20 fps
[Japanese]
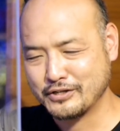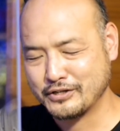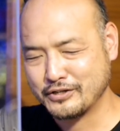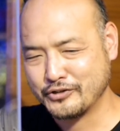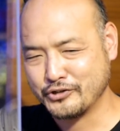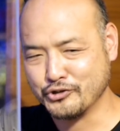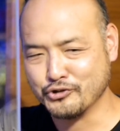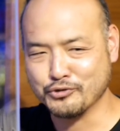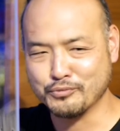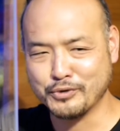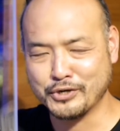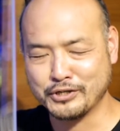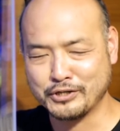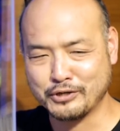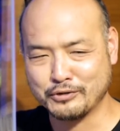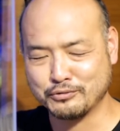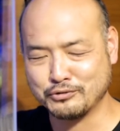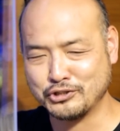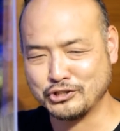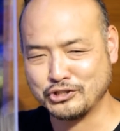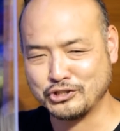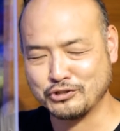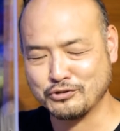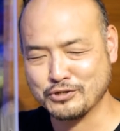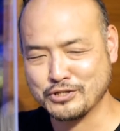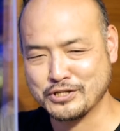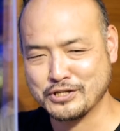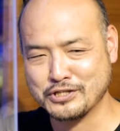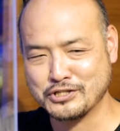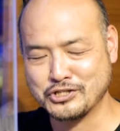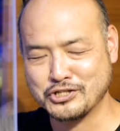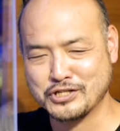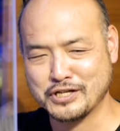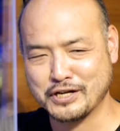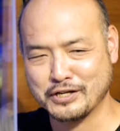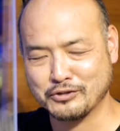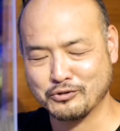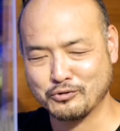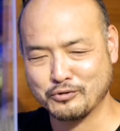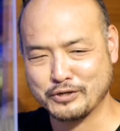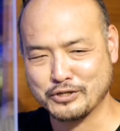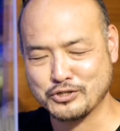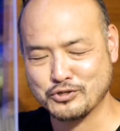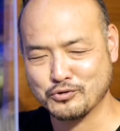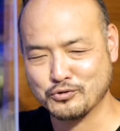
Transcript: 有名な藤代誠二さんとかそ